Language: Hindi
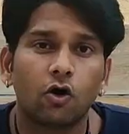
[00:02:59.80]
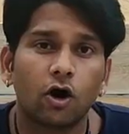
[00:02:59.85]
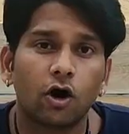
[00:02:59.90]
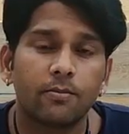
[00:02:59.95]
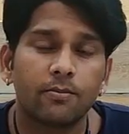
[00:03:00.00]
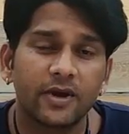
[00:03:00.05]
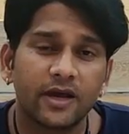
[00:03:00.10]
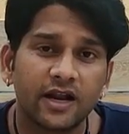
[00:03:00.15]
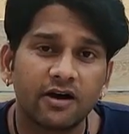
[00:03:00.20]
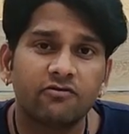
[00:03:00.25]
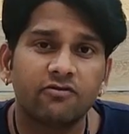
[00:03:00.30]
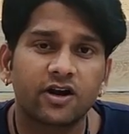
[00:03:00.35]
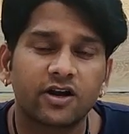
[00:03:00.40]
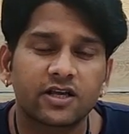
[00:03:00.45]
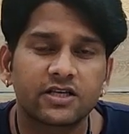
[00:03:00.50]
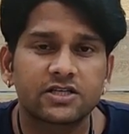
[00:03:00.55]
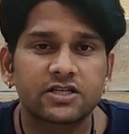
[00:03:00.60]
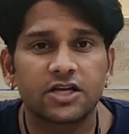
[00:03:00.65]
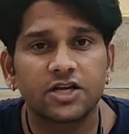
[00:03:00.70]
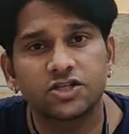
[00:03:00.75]
और मेरा वर्क
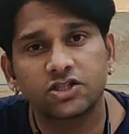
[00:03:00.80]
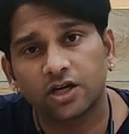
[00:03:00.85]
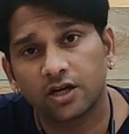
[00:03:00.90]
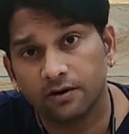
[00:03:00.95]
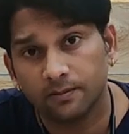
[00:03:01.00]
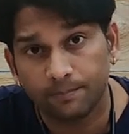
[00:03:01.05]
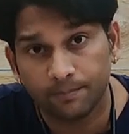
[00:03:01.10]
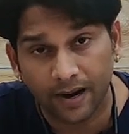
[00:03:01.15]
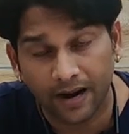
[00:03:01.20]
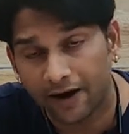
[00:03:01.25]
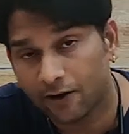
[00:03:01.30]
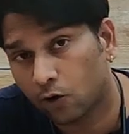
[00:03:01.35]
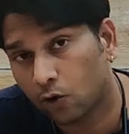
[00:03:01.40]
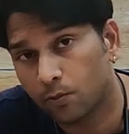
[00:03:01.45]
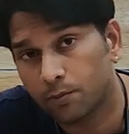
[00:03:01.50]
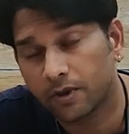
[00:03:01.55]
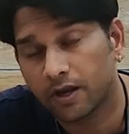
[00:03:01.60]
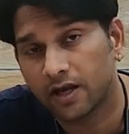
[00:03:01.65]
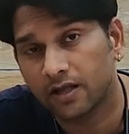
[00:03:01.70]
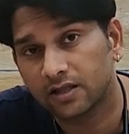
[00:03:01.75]
स्टेशन
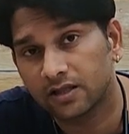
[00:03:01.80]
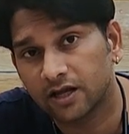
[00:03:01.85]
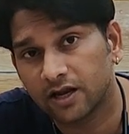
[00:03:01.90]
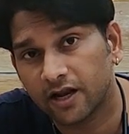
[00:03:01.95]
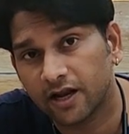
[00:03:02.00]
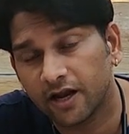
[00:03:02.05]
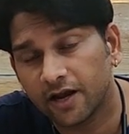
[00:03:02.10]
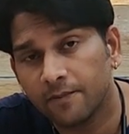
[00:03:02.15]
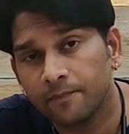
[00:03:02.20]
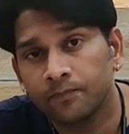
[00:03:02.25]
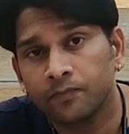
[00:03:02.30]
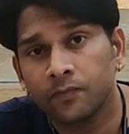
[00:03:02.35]
बेडरूम के अंदर है